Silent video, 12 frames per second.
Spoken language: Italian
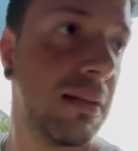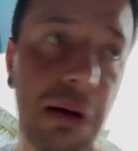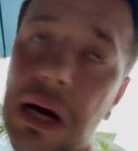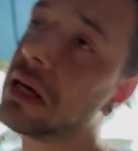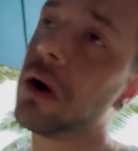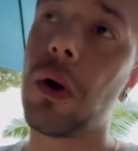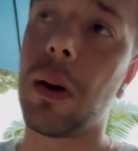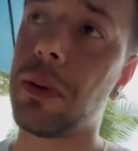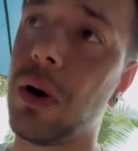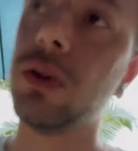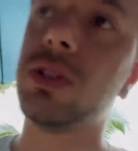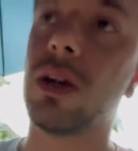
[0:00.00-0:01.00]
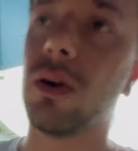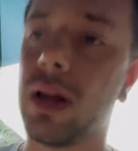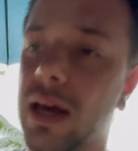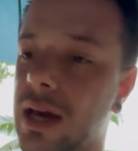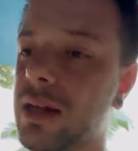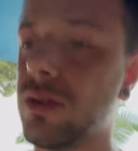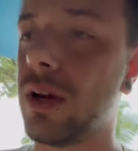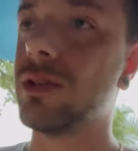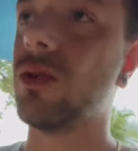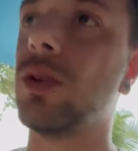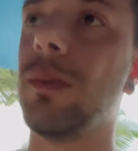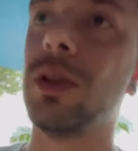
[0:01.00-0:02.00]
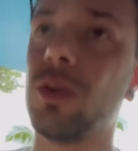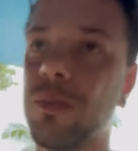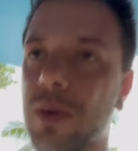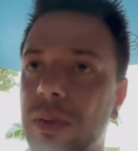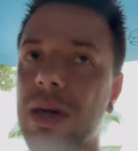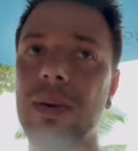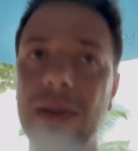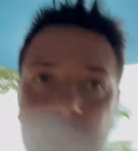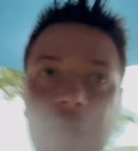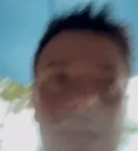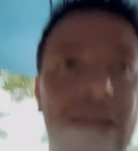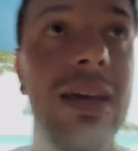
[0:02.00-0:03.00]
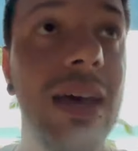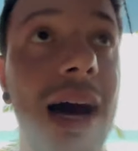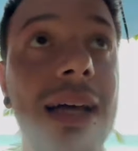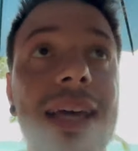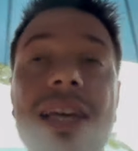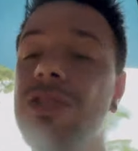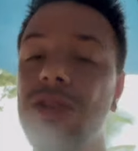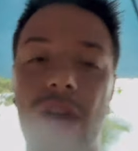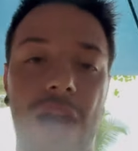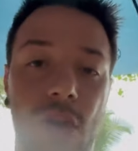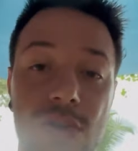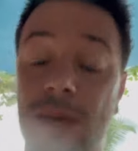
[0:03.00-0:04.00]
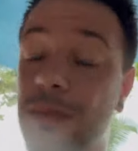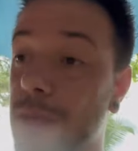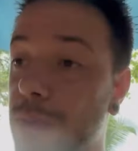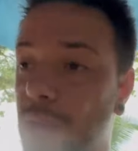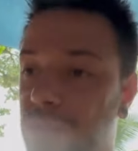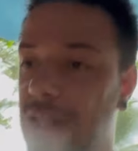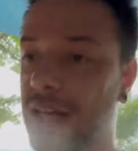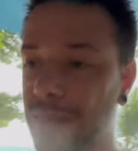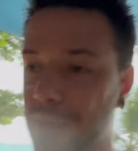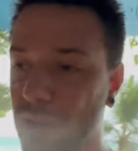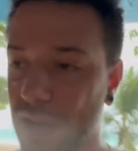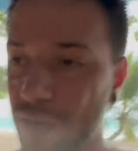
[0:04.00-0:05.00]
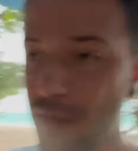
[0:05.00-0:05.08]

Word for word: anche con la pioggia non è, non è assolutamente un problema Adesso la cosa più brutta che mi tocca